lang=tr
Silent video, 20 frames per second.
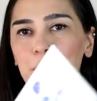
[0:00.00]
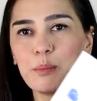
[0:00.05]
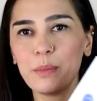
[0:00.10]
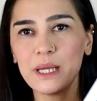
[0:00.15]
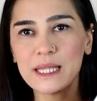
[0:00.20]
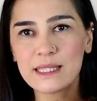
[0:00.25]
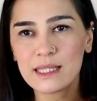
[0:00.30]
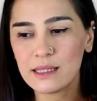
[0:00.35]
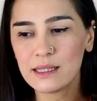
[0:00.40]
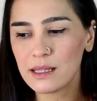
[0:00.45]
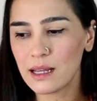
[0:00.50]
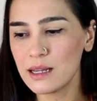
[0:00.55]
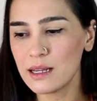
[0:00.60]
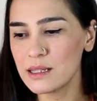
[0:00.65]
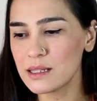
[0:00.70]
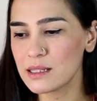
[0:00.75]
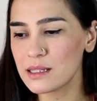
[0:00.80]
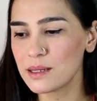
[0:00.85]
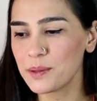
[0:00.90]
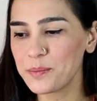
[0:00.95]

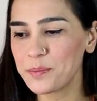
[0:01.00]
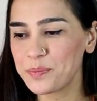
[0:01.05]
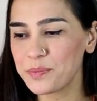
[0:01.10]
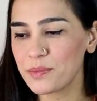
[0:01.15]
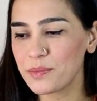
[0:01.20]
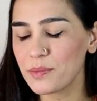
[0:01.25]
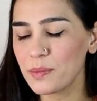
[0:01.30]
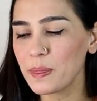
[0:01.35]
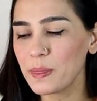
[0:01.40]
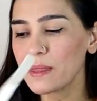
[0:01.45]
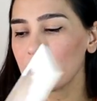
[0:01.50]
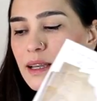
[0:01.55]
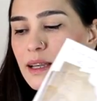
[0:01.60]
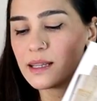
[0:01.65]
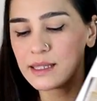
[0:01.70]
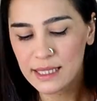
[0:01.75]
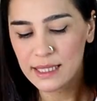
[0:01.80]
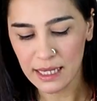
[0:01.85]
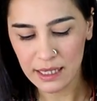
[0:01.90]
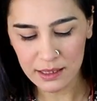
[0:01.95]
metinler,
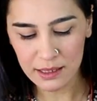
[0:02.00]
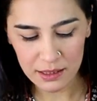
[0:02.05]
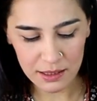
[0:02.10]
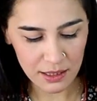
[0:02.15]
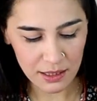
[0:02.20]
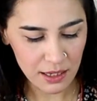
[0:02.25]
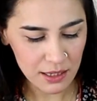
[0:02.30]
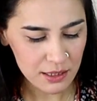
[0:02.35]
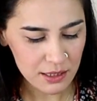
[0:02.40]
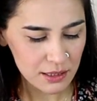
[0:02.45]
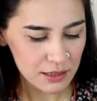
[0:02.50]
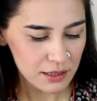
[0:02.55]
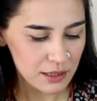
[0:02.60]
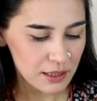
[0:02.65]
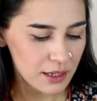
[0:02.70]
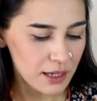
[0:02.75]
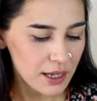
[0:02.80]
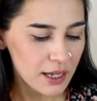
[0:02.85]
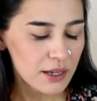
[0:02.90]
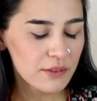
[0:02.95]
kağıtlar
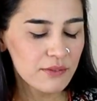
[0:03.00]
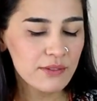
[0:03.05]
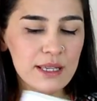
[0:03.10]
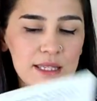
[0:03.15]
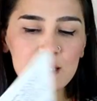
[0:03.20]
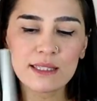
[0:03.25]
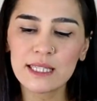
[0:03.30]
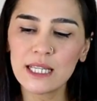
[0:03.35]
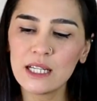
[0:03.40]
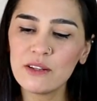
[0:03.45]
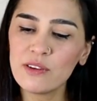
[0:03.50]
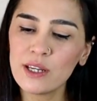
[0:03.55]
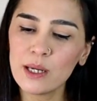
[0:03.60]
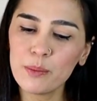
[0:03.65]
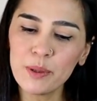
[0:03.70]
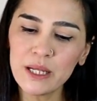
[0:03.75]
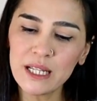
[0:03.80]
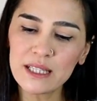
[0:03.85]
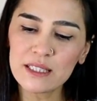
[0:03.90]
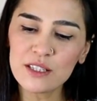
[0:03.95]
ve
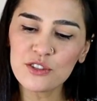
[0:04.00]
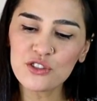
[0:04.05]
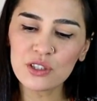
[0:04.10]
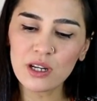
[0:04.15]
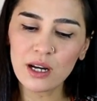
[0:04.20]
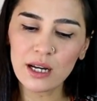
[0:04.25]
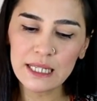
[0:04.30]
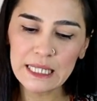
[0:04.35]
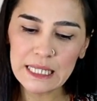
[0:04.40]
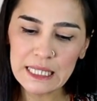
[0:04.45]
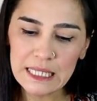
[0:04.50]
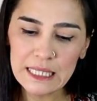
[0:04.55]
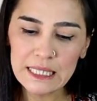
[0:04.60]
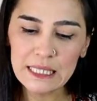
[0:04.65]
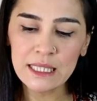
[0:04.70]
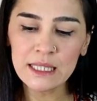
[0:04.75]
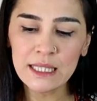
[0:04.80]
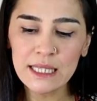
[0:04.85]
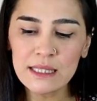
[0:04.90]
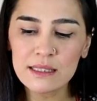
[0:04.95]
Sylvia Plath'in
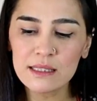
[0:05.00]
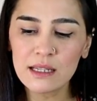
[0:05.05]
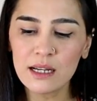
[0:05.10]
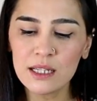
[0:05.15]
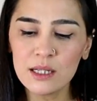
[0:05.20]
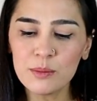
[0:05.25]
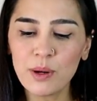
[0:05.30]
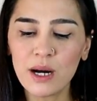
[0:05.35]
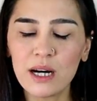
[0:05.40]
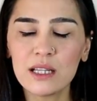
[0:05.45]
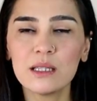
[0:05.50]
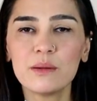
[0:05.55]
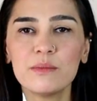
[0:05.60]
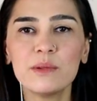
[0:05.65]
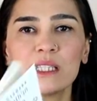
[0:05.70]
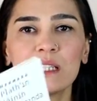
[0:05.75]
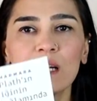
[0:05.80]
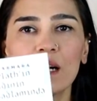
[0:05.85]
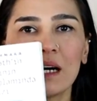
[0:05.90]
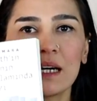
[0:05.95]
şairliğinin intiharı
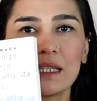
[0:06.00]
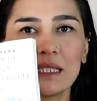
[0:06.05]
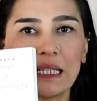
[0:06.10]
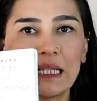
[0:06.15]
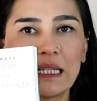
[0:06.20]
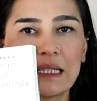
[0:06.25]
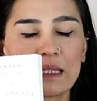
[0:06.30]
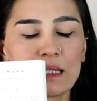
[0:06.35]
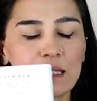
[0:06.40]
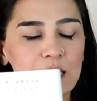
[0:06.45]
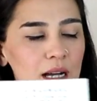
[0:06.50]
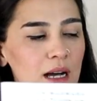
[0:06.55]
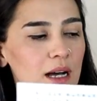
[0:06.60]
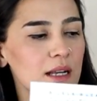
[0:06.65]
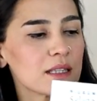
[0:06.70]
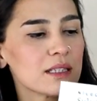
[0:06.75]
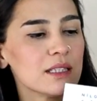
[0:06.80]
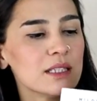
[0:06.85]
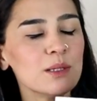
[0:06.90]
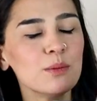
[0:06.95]
bağlamında analizi
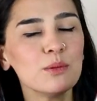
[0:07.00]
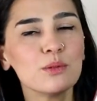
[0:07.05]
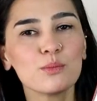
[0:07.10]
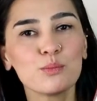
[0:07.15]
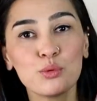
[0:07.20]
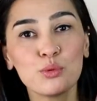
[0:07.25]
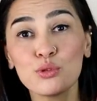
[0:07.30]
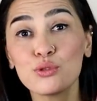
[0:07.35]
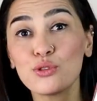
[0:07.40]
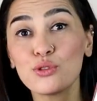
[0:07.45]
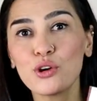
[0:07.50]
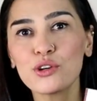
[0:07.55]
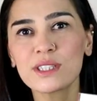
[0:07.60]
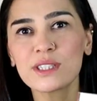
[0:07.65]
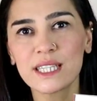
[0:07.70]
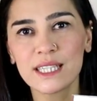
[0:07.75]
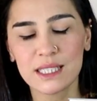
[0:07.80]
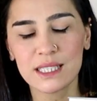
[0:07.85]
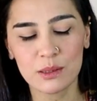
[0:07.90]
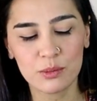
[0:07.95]
adlı bu
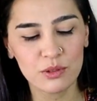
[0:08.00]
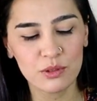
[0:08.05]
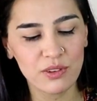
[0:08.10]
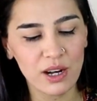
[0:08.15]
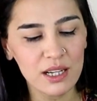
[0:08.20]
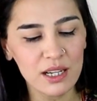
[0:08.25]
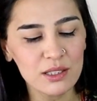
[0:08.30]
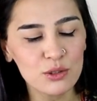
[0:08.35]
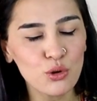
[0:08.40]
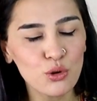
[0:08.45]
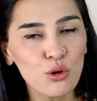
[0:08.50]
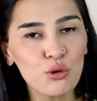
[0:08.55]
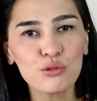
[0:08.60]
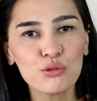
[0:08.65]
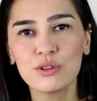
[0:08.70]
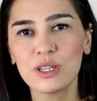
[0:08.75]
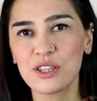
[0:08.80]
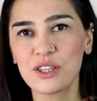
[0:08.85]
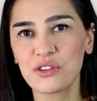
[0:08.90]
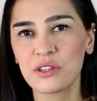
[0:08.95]
dört kitabı var.
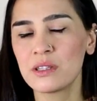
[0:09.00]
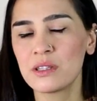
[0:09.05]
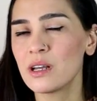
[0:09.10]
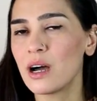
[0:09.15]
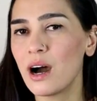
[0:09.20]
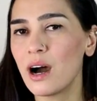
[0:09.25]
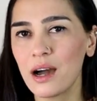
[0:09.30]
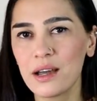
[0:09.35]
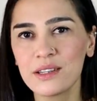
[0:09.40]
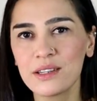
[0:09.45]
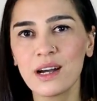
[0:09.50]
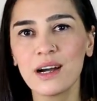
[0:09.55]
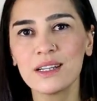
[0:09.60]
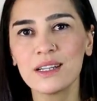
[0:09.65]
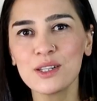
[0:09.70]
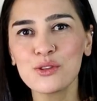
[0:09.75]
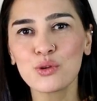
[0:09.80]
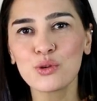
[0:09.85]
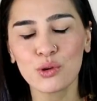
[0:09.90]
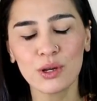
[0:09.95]
Dördü içinde ayrı
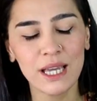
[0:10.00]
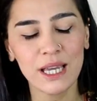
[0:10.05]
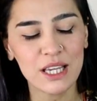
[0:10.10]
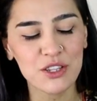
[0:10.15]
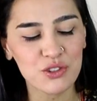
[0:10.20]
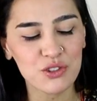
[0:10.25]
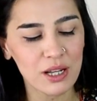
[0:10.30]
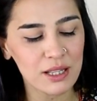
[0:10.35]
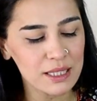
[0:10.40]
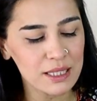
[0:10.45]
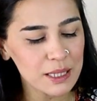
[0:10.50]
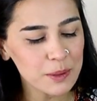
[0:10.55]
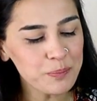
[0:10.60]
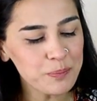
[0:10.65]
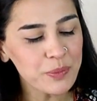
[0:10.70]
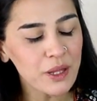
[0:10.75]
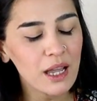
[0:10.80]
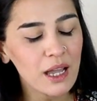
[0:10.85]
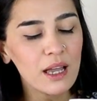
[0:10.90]
ayrı çok heyecanlıyım.